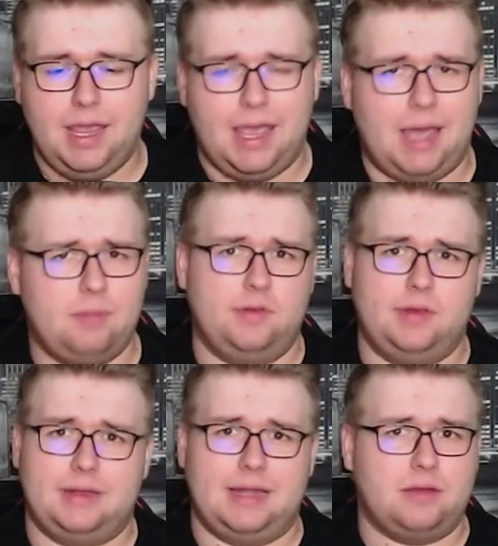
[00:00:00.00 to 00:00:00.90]
haben sie
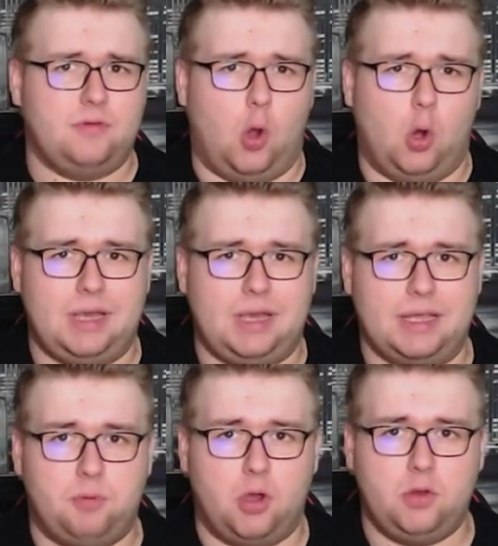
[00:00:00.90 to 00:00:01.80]
sich gedacht, wir hauen gleich
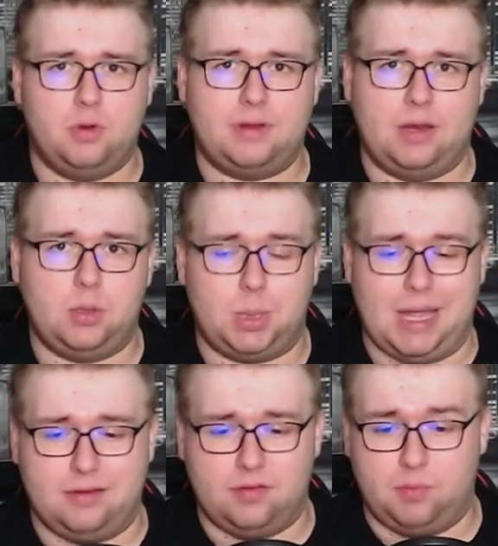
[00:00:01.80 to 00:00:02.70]
die Power Unit rein und
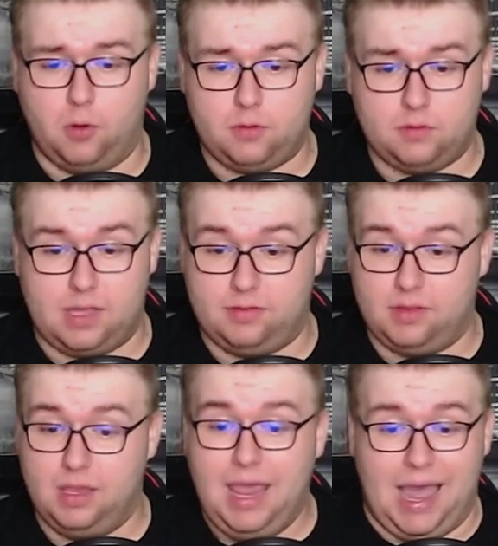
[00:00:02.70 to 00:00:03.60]
starten aus der Boxengasse.